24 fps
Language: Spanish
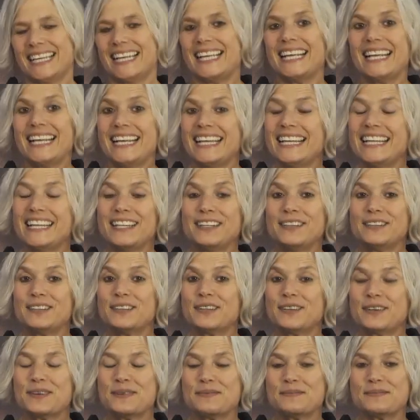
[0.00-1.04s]
Es
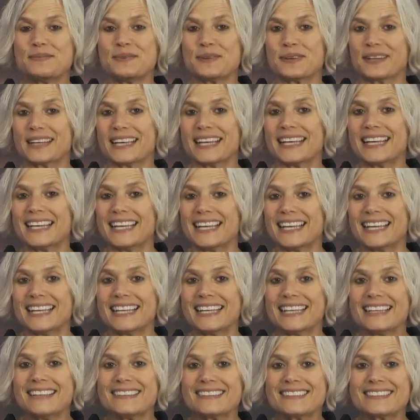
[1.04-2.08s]
lindo porque
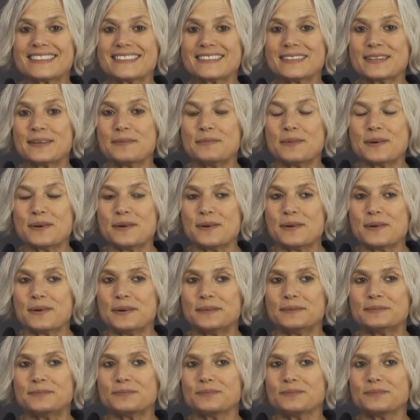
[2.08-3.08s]
es como